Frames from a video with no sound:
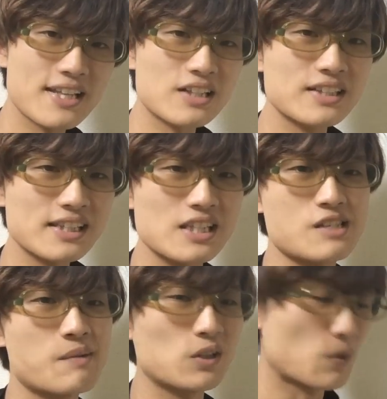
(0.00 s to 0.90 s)
えなくなって
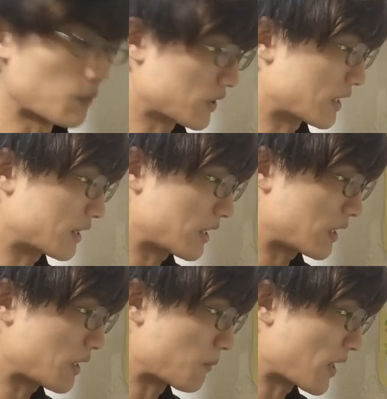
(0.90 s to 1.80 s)
しまうと思っ
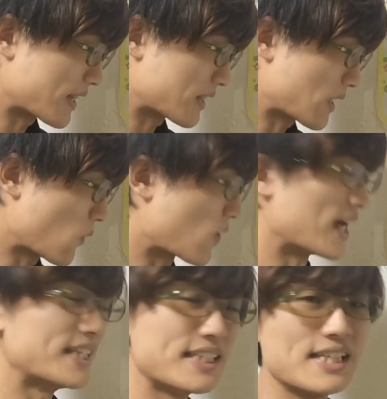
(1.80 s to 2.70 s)
てもらった方
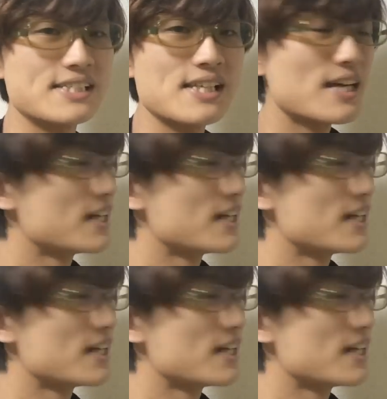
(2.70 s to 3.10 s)
がいいです